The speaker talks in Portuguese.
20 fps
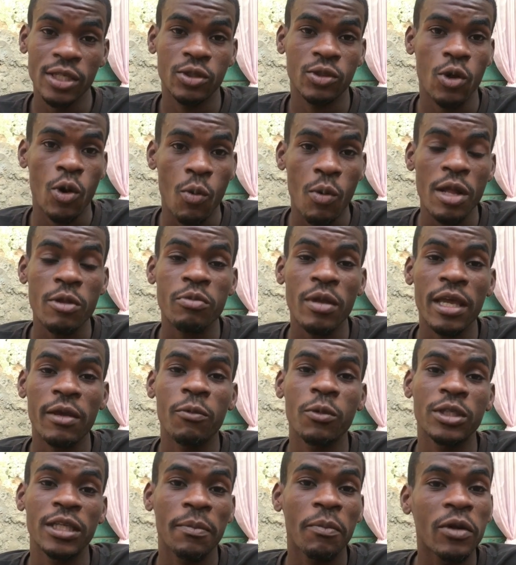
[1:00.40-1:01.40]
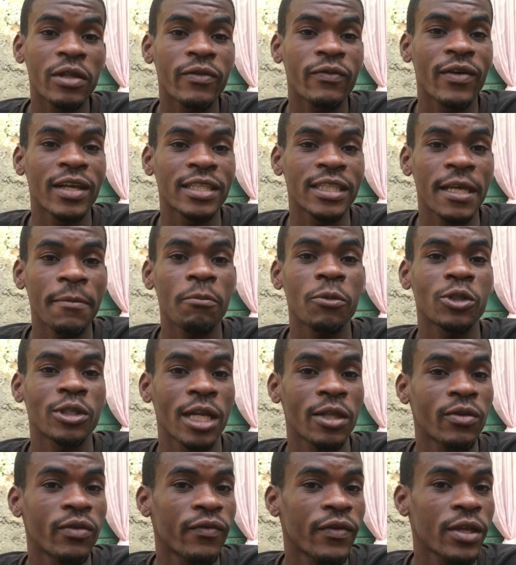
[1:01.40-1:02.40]
só quanto é que você pode fazer
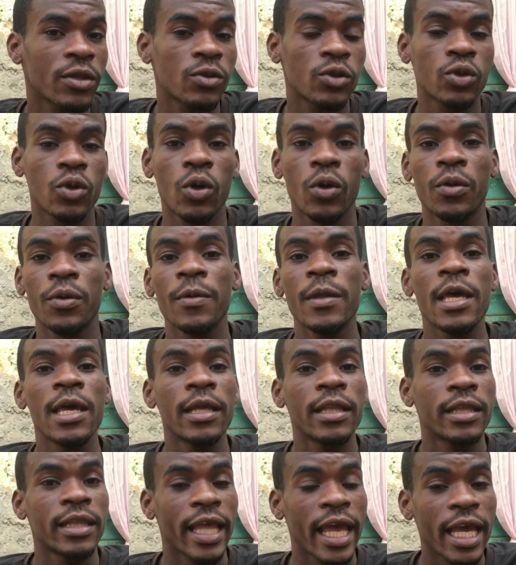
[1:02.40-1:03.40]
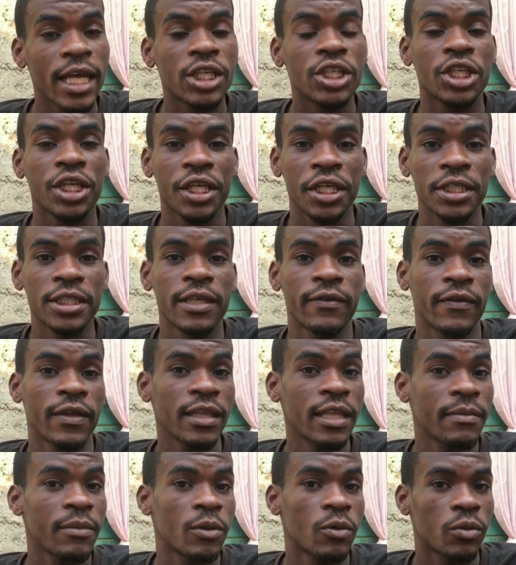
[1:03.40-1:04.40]
postando vídeos com 10, 15,
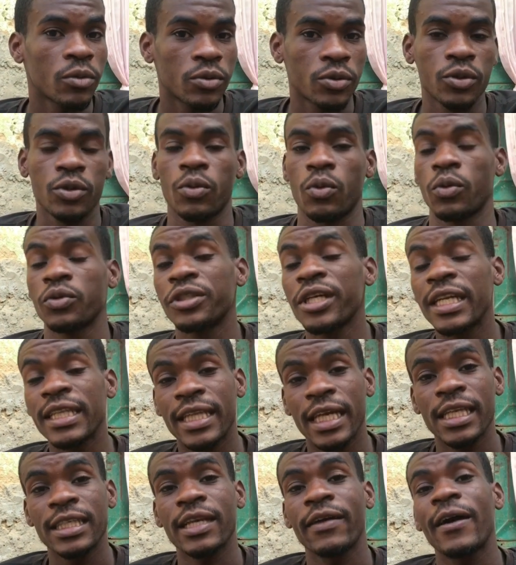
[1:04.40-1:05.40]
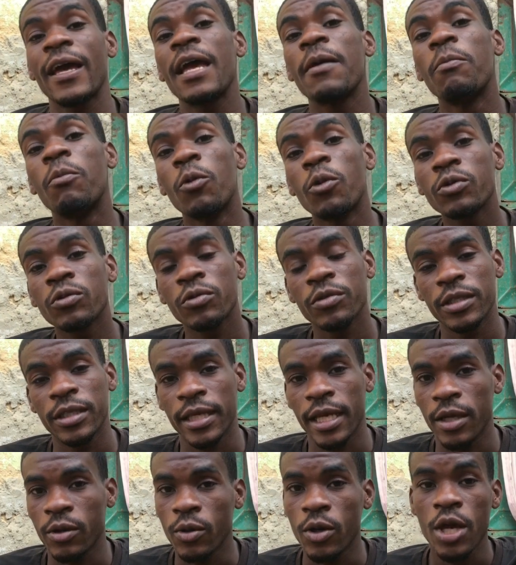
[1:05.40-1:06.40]
20 minutos. Com certeza é muito
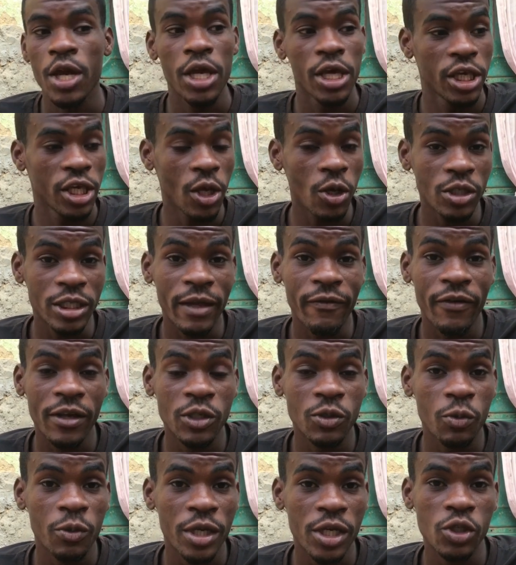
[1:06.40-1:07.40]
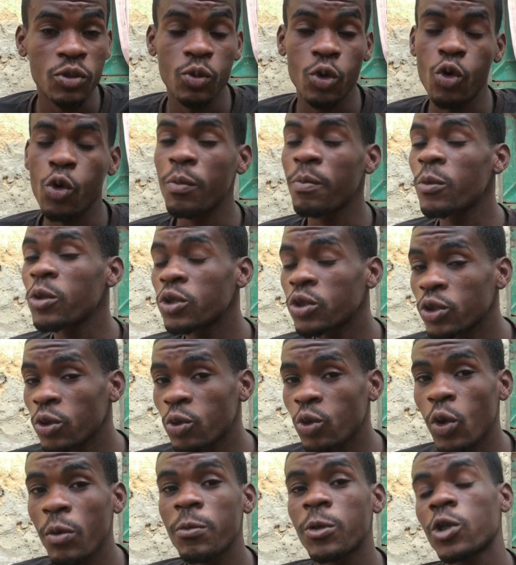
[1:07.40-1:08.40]
dinheiro. E eu já vejo isso com muitos
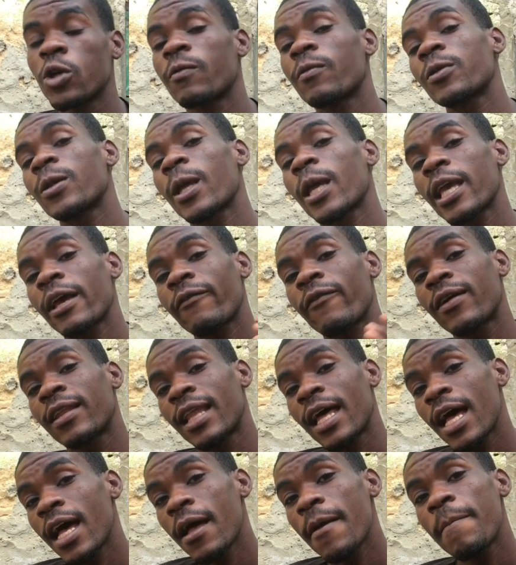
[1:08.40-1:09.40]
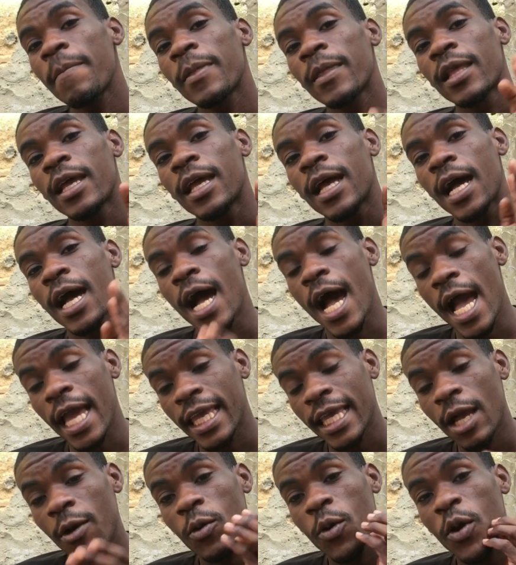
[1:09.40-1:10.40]
youtubers que eu vou estar aqui a falar aqui
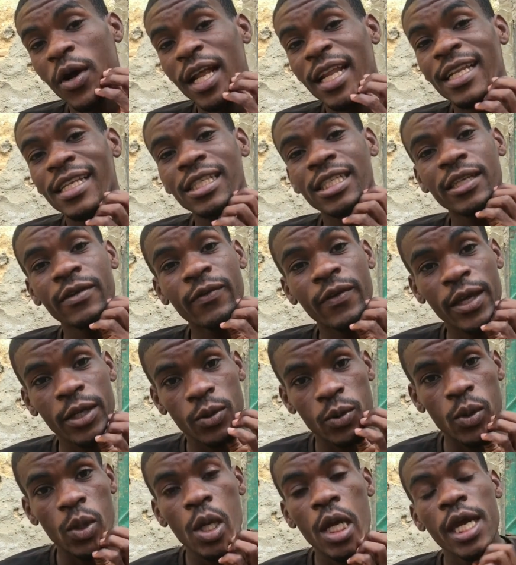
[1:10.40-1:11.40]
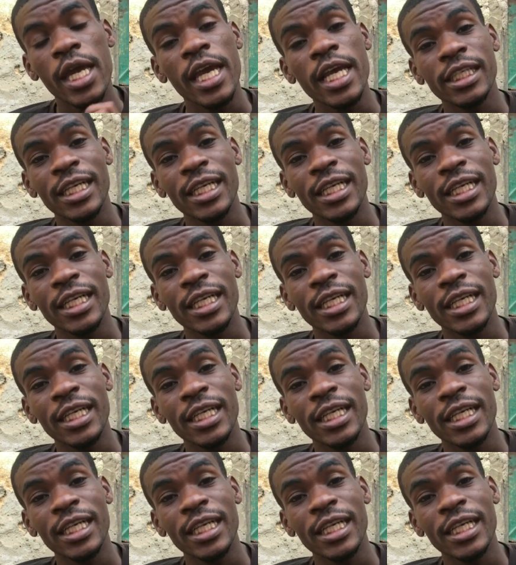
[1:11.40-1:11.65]
agora neste vídeo. E